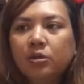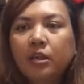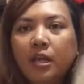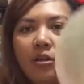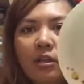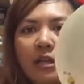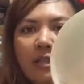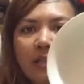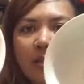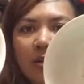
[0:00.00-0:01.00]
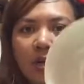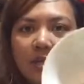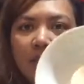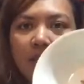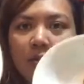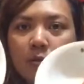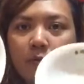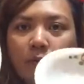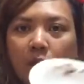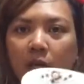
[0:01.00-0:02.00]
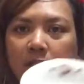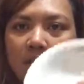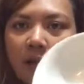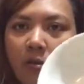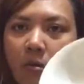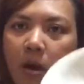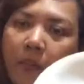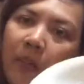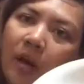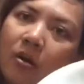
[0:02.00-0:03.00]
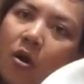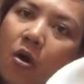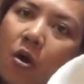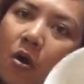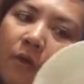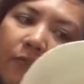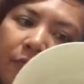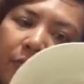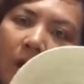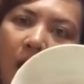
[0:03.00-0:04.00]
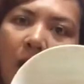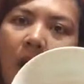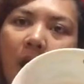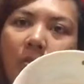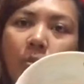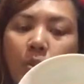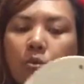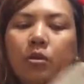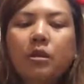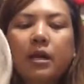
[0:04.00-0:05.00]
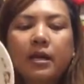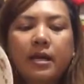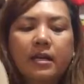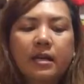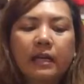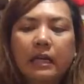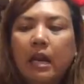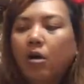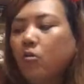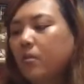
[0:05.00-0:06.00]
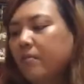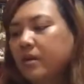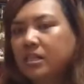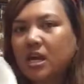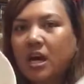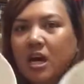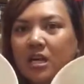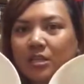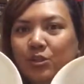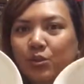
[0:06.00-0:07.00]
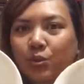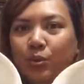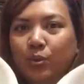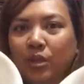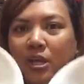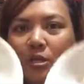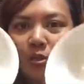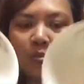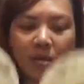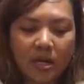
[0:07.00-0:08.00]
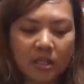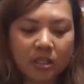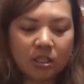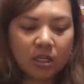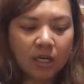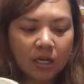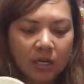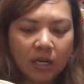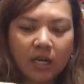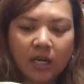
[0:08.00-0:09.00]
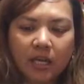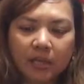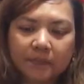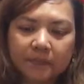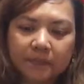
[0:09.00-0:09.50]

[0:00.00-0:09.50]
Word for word: So, thank you na rin dito kasi useful ang dalawang pair of uh, bowl. Ayan, narila ko mapa So, thank you so much. Ayan.